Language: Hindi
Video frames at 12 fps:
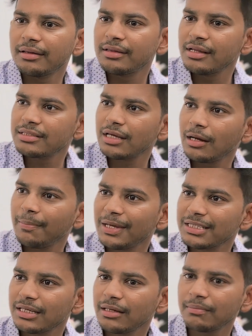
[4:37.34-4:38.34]
इतने सारे
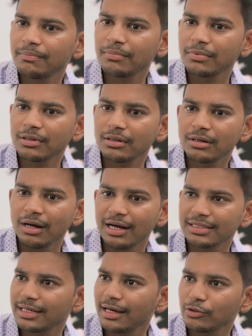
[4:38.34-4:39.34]
पैसे
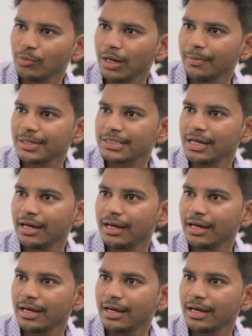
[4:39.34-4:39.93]
कहाँ से आए तुम्हारे पास